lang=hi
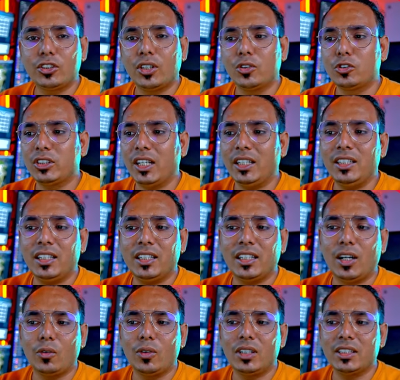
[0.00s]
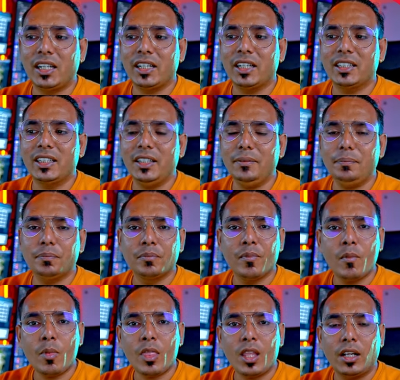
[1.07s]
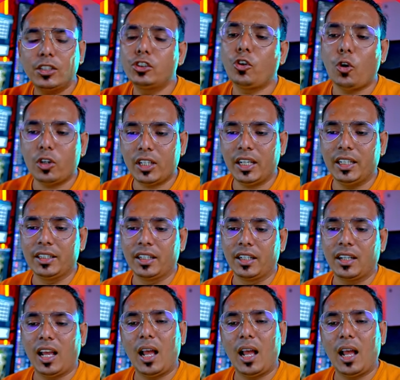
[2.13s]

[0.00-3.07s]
उसके अंदर दिखाऊंगा क्या कहते हैं स्टॉक के अंदर